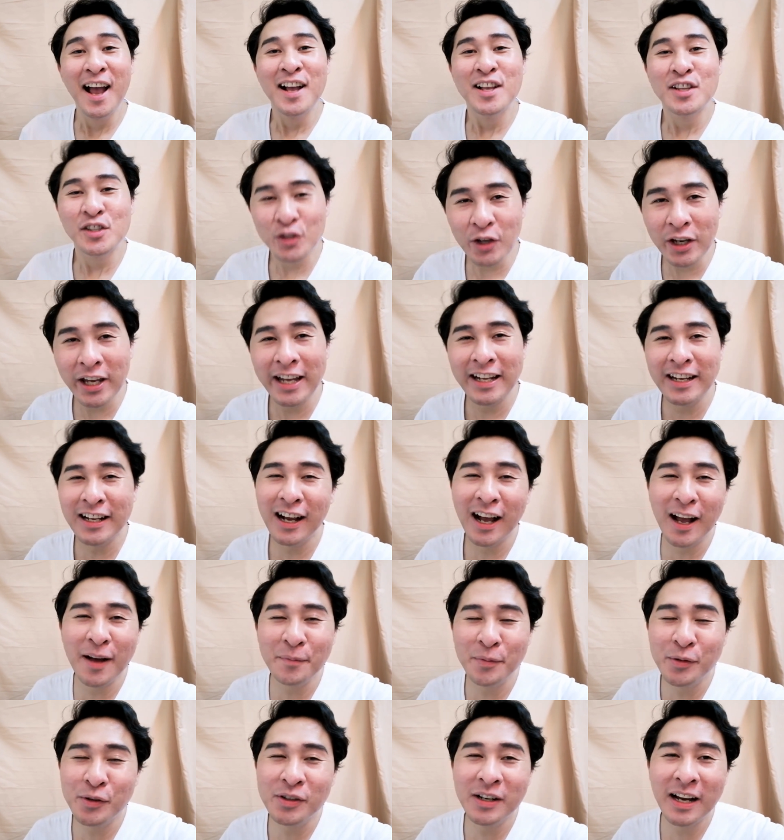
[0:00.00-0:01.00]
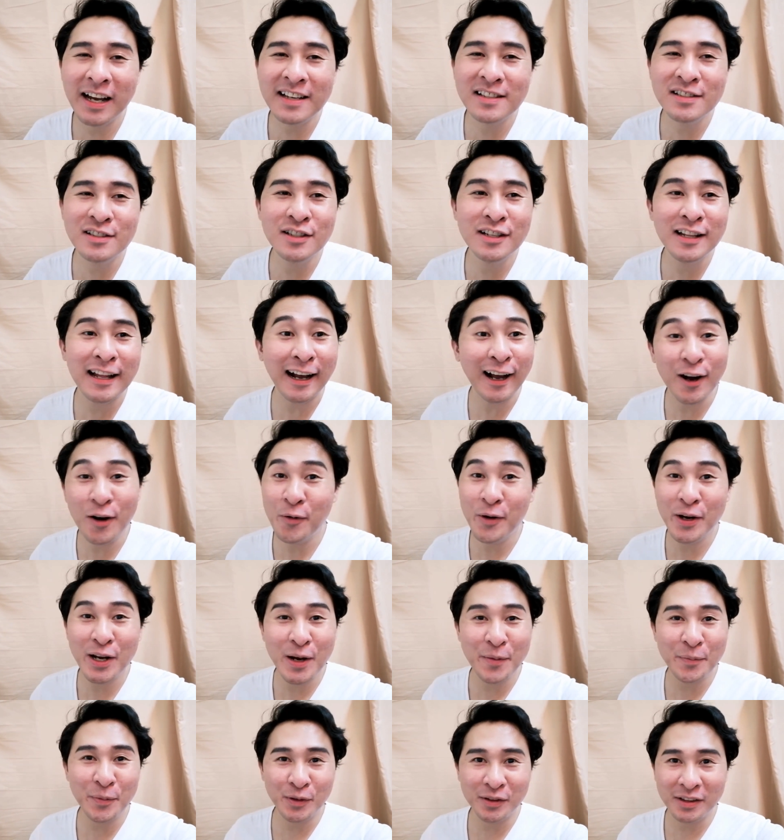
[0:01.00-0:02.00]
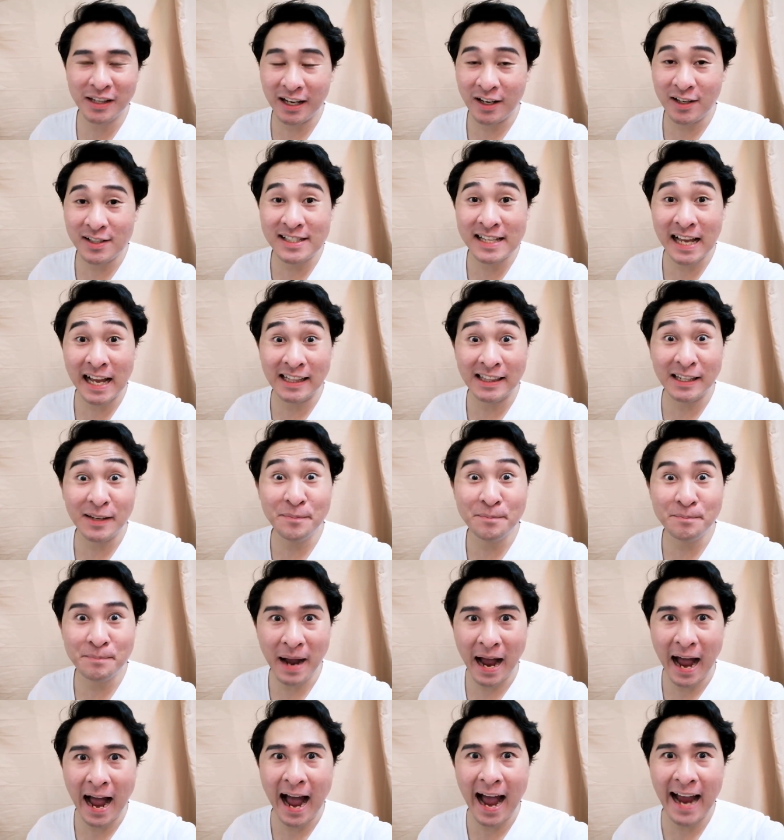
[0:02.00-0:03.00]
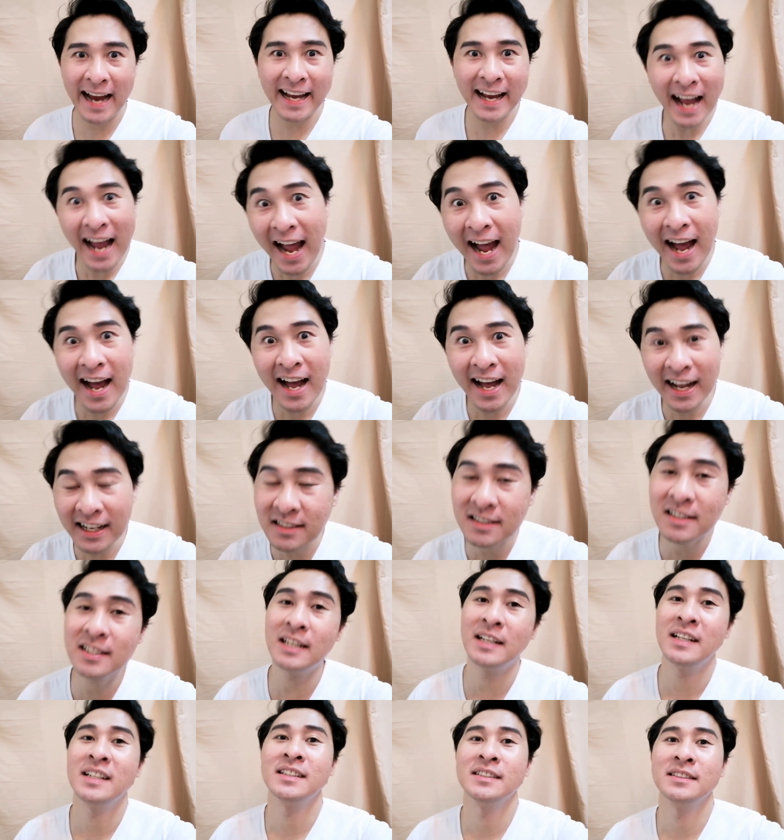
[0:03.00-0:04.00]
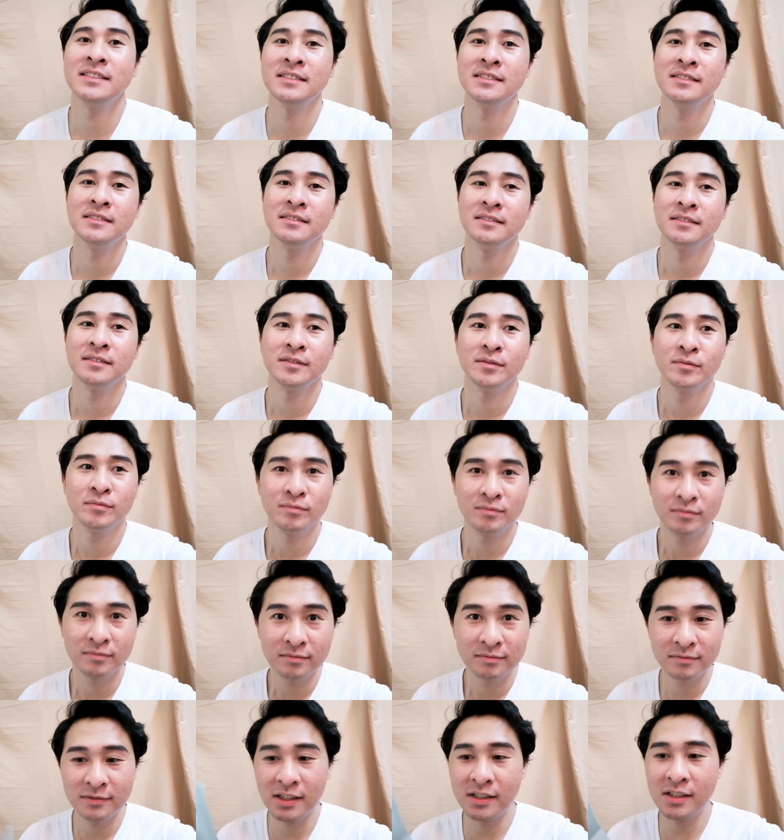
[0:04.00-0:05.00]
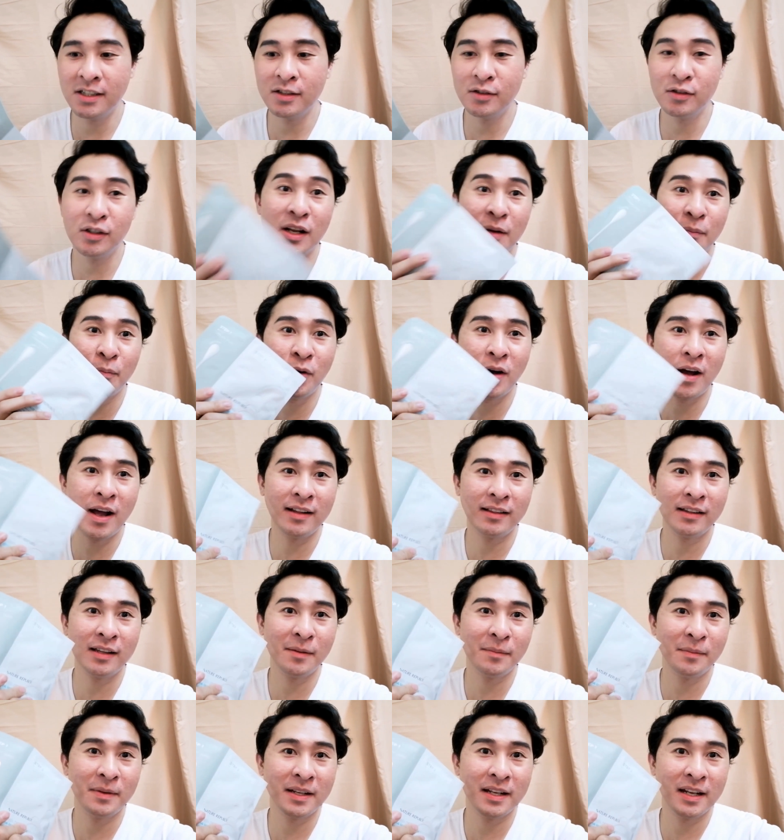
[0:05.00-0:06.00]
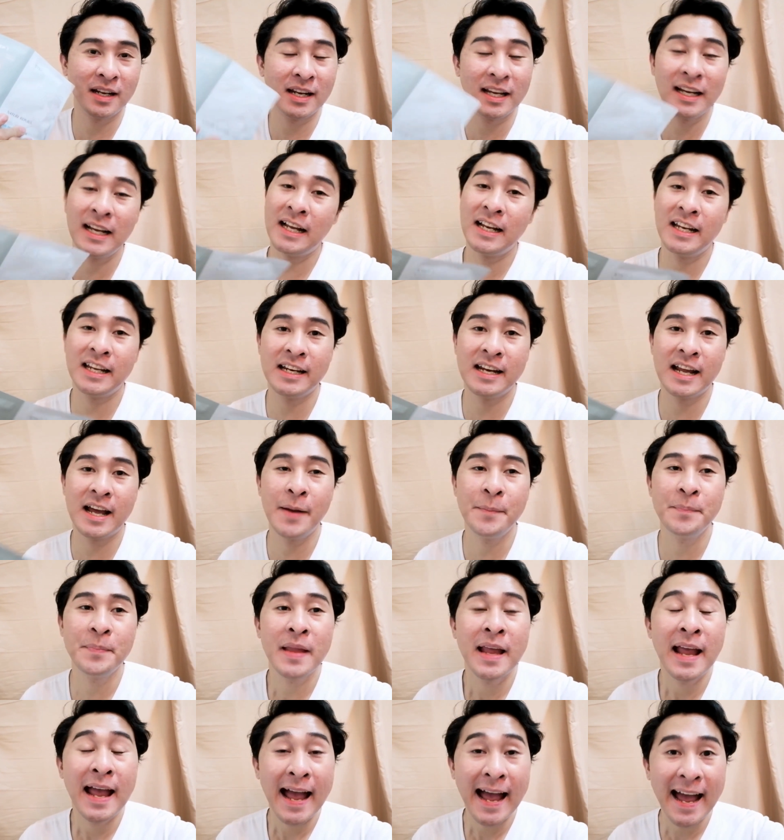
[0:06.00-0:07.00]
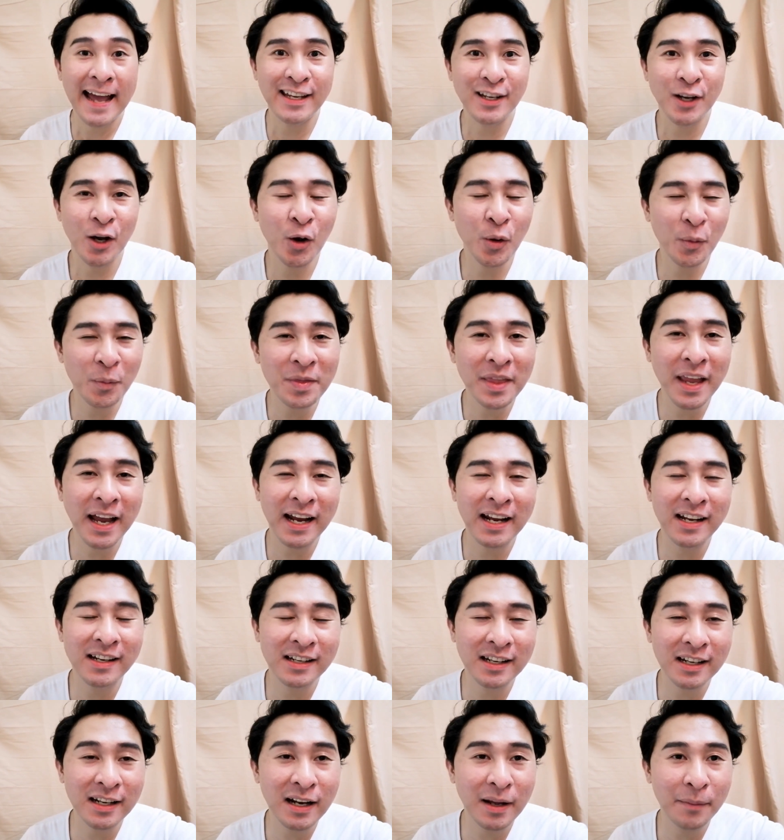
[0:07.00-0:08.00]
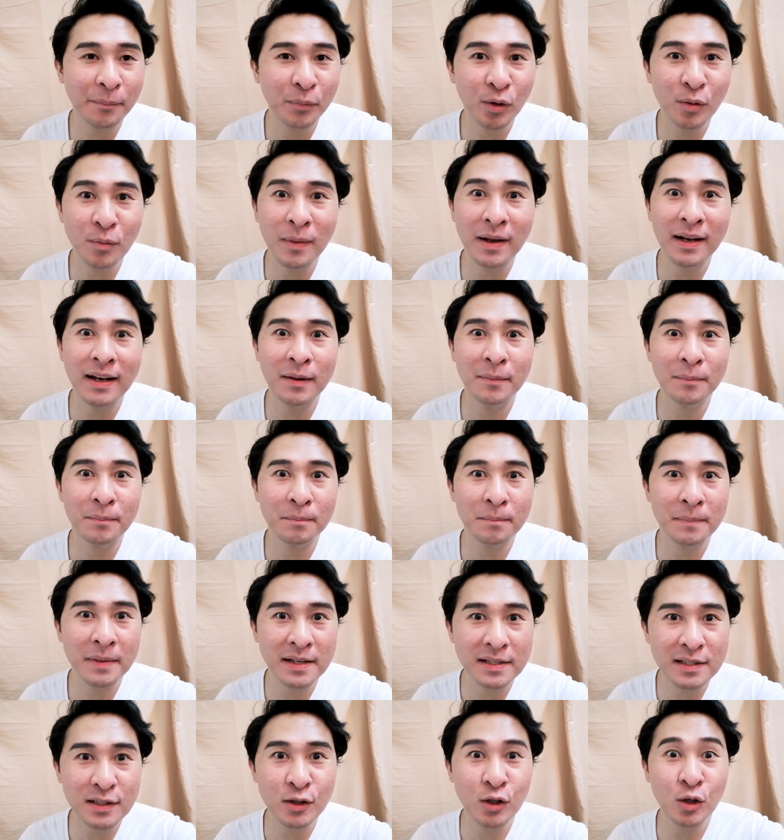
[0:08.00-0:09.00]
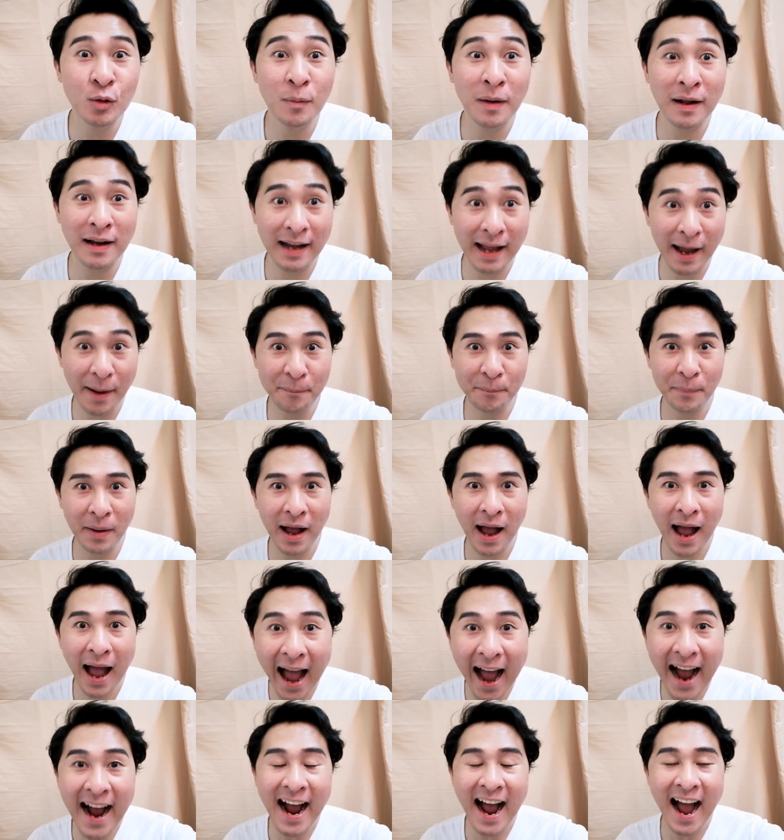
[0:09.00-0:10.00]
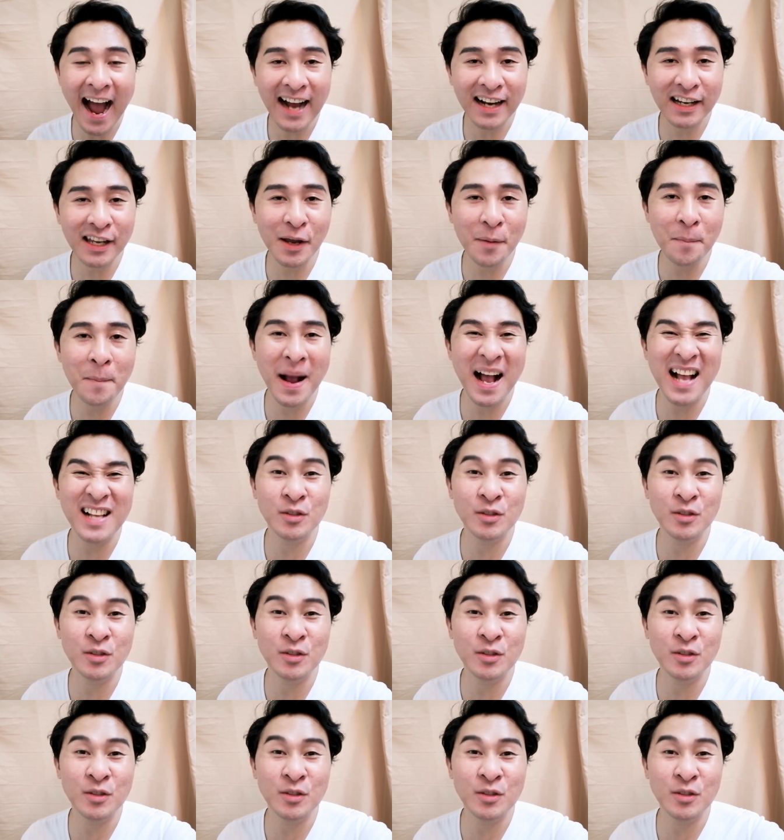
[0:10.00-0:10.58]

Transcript: So ayan na nga po guys, na nakauwi na po tayo sa ating bahay at nandito na po ating binili kanina. I hope na hindi na po mas lumala pa ang aking mga